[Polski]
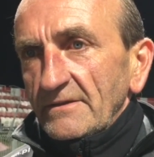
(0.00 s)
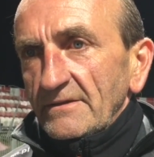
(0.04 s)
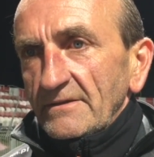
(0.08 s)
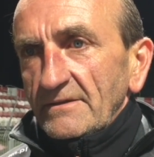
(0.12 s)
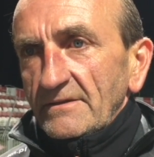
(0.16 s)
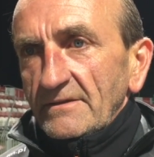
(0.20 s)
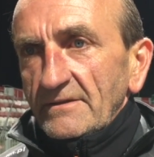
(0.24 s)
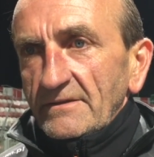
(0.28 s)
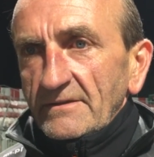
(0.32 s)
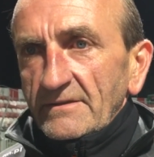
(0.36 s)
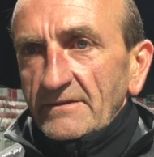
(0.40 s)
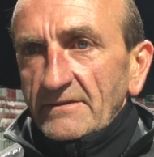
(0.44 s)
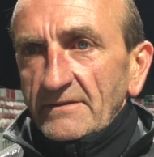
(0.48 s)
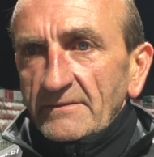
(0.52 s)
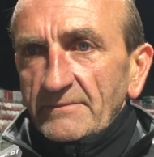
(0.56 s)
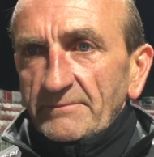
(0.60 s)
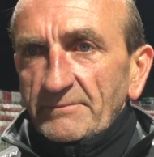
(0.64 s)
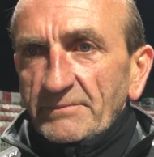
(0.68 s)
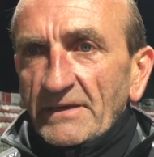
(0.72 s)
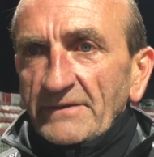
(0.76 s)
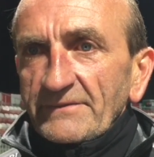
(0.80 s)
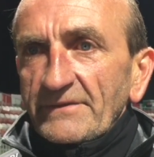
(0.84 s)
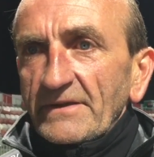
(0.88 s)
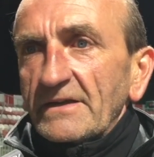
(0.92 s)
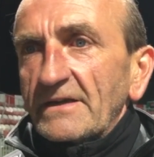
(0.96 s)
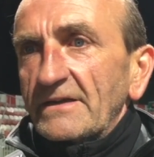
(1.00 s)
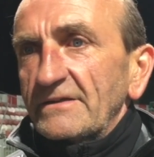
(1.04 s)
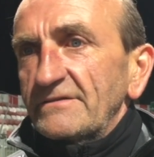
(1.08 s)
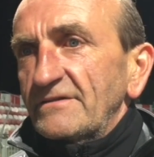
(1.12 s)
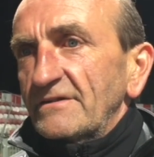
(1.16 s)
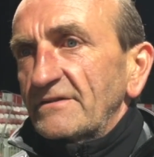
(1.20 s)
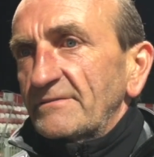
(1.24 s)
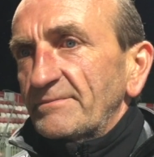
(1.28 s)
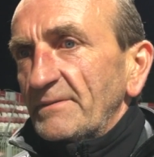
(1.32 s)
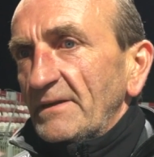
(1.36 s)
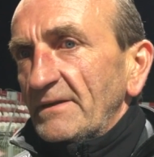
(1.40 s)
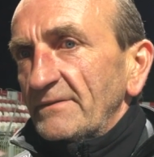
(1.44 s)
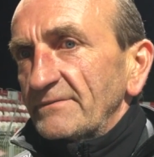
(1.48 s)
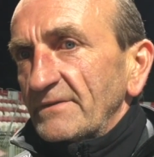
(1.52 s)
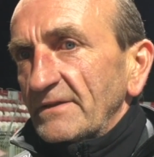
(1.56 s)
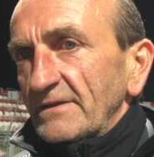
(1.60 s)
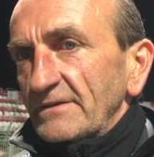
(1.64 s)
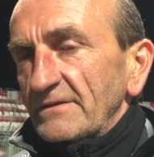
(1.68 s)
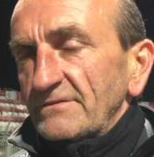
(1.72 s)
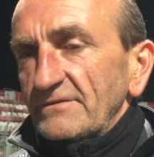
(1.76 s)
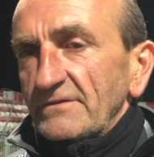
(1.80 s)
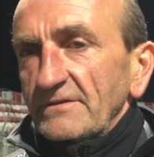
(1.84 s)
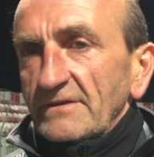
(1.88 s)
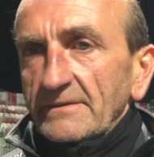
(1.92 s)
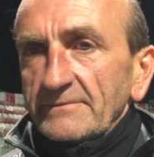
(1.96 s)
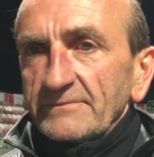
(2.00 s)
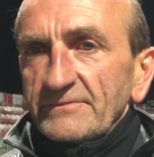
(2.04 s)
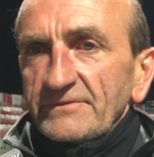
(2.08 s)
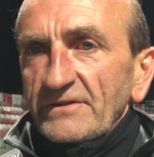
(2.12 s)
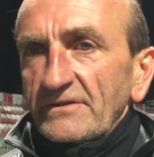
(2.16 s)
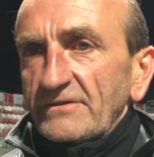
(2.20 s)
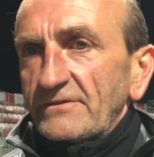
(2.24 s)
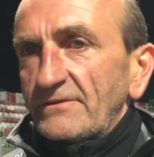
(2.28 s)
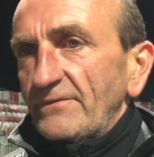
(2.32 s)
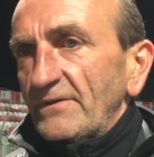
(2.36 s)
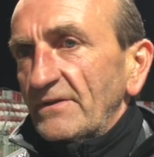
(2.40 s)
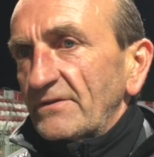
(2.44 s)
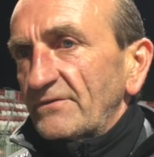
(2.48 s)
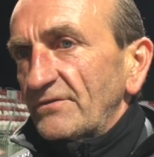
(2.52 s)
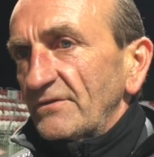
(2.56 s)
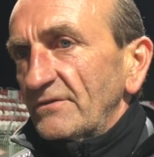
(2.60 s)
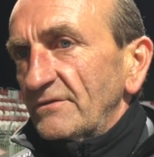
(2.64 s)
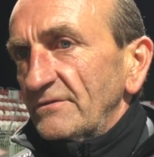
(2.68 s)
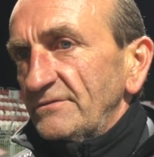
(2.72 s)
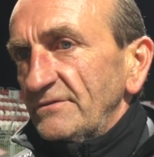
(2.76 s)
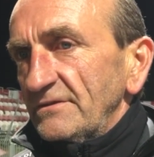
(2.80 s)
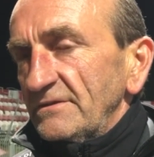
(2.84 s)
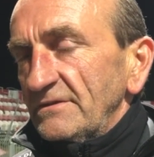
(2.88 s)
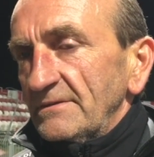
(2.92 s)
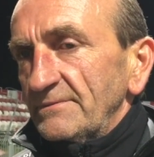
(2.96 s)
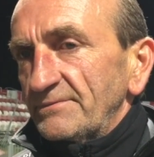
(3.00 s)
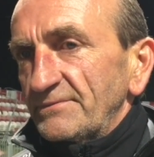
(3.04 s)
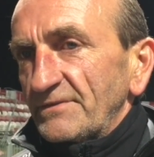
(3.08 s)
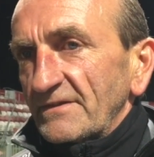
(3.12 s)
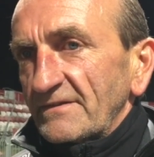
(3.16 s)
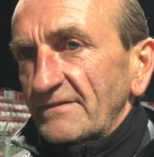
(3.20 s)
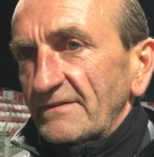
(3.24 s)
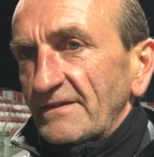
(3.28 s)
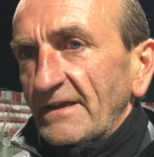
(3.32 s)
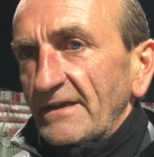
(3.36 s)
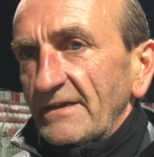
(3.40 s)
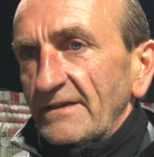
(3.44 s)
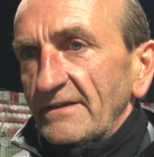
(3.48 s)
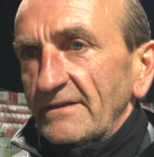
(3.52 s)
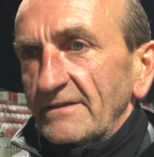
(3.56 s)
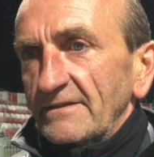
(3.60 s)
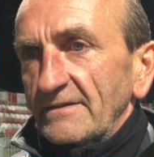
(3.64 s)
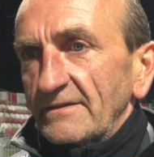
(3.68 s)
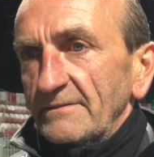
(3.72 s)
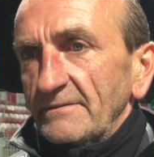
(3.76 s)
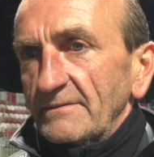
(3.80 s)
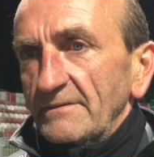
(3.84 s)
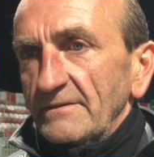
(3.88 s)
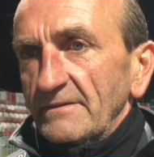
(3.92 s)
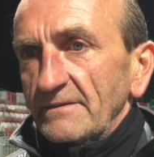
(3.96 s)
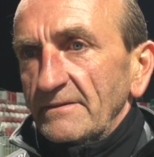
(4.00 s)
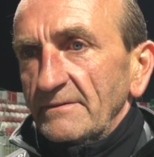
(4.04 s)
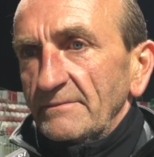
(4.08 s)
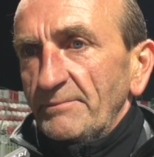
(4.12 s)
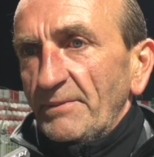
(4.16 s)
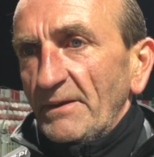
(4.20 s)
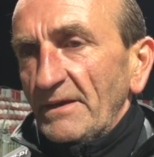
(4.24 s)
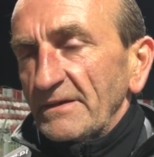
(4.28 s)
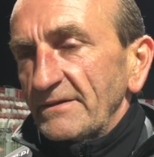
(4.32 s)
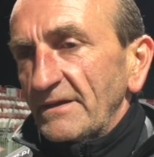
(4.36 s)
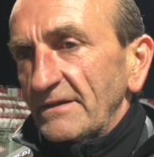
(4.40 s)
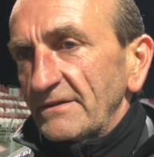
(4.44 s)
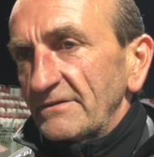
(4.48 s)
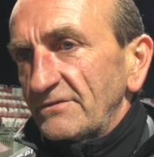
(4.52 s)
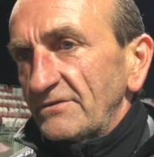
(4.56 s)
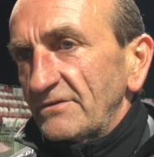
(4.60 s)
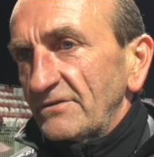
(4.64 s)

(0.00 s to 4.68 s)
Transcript: Y, plandeka się sprawdza, jeśli tam gdzieś 2-3 godziny przestaje y, padać.